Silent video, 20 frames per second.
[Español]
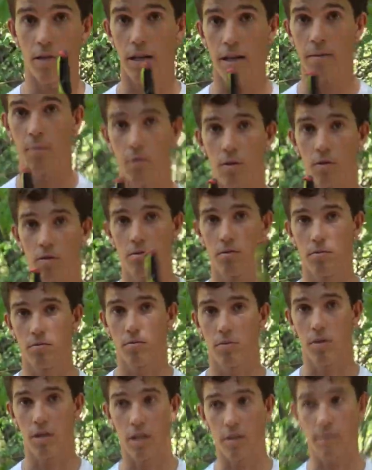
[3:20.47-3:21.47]
tramo
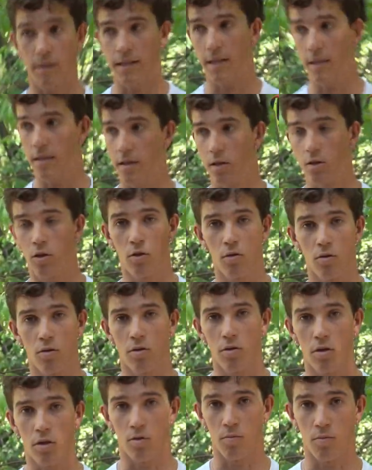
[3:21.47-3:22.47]
que es bastante
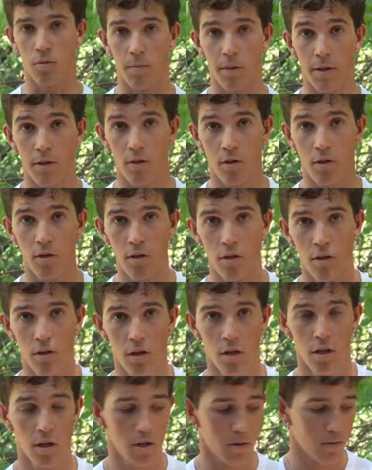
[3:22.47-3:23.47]
corto, es un momento,
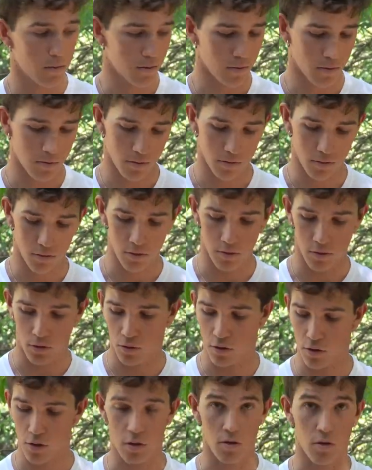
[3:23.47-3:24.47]
lo
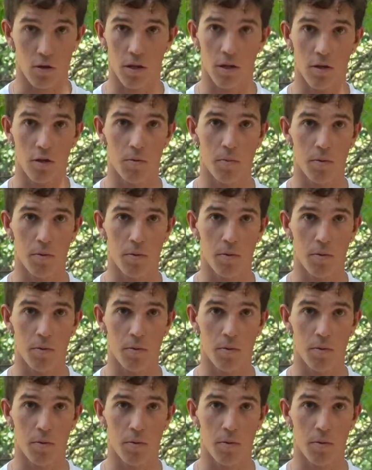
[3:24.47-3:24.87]
suyo es cogerlos